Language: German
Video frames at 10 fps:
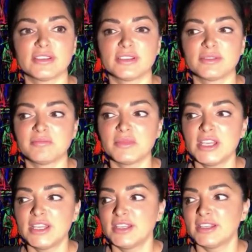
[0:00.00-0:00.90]
ähm,
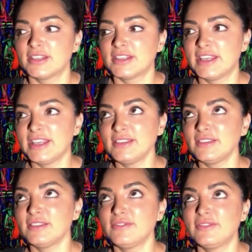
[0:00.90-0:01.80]
geht,
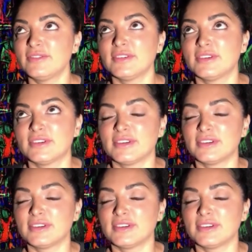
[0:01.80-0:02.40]
äh,